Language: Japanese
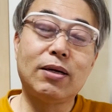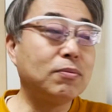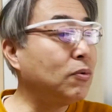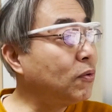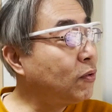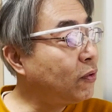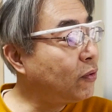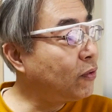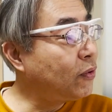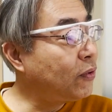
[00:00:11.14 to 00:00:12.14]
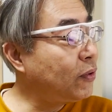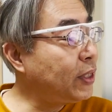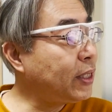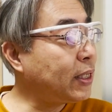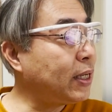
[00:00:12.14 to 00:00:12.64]
もう、
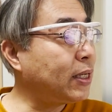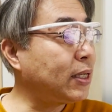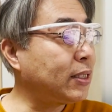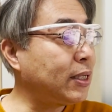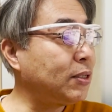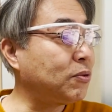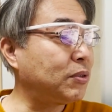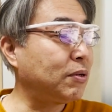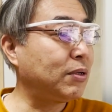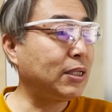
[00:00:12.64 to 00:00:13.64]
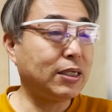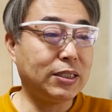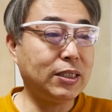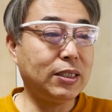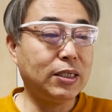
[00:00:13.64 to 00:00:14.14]
一回から点取ってくれた
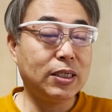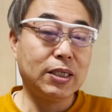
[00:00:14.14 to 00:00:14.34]
し、